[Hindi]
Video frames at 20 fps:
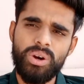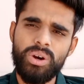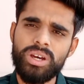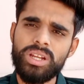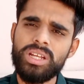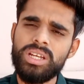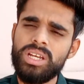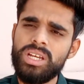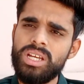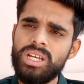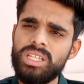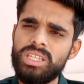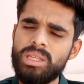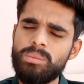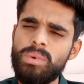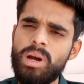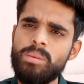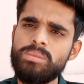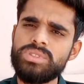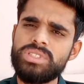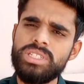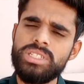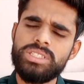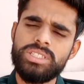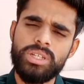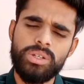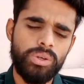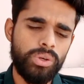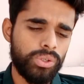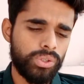और तमाम
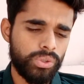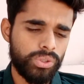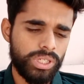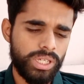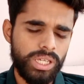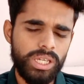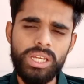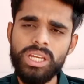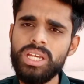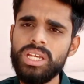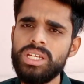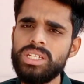चीज़ें हो क्योंकि